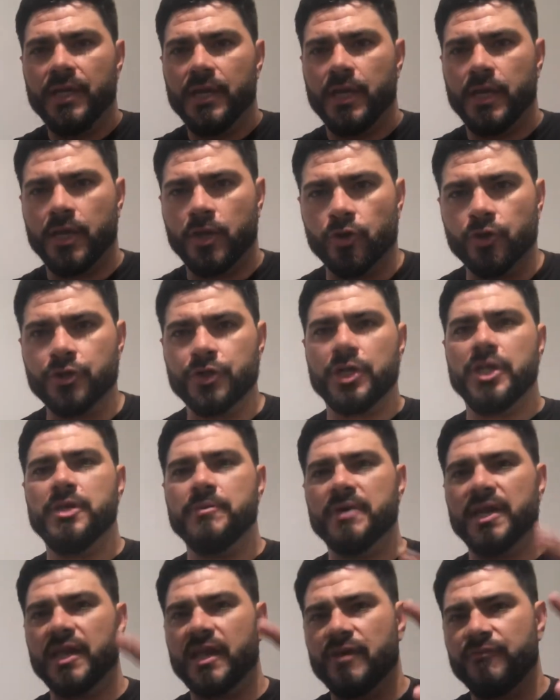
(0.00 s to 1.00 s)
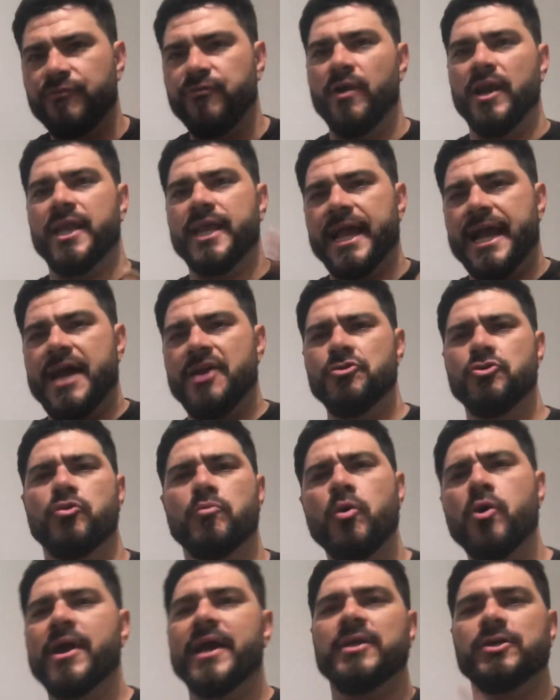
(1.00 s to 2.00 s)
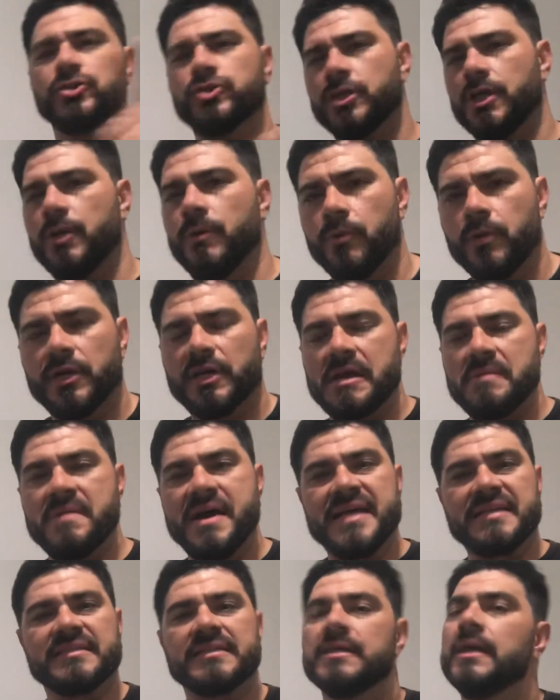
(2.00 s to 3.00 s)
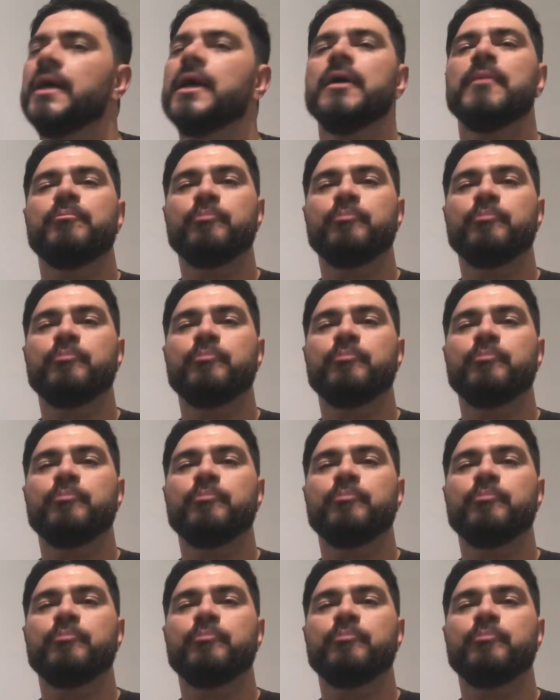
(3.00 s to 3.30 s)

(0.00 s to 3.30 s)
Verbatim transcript: eh, con River, que fue el que ganó, Boca no se lo borra más,